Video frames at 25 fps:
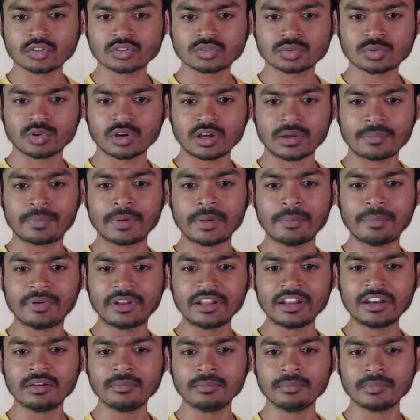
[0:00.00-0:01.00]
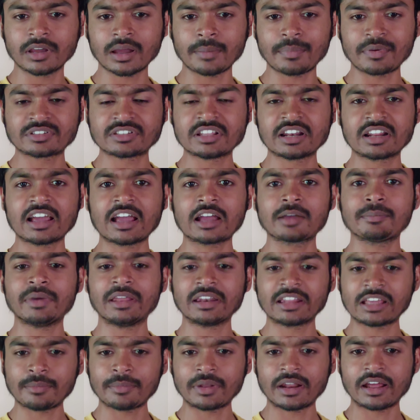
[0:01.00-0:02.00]
दोस्त वो है फिफ्टीन मेगापिक्सल का एक
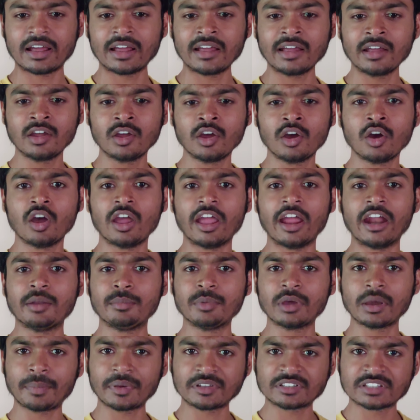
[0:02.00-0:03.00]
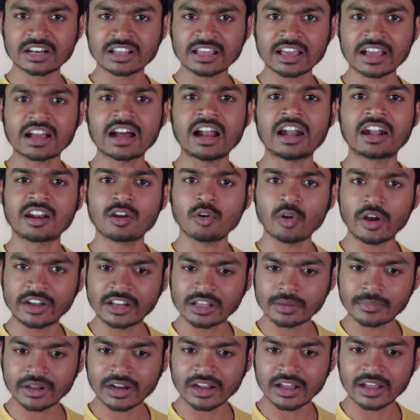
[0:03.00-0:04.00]
मेन कैमरा है एट मेगापिक्सल का एक अल्ट्रा
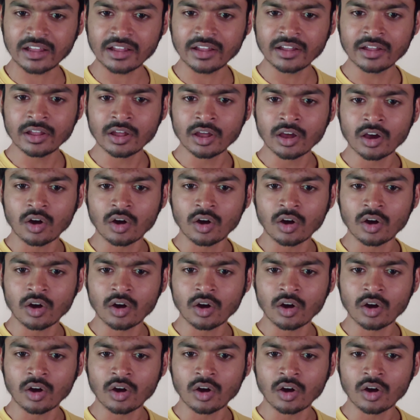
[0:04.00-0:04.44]
वाइड कैमरा है